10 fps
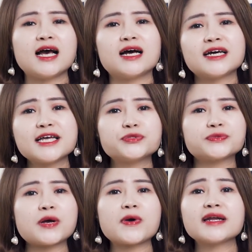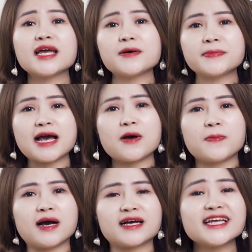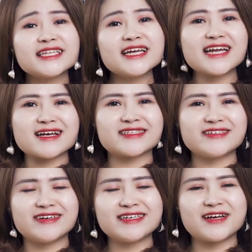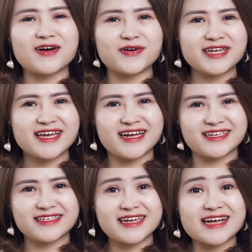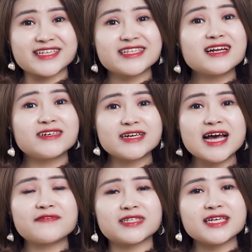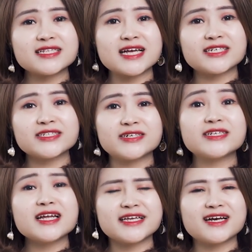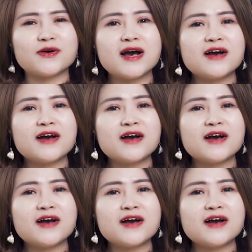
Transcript: À, khi chúng ta quan hệ âm đạo mà kích thích nàng sướng thì có thể à, nàng sẽ rất là ướt át và tiết ra chất nhờn rất là nhiều,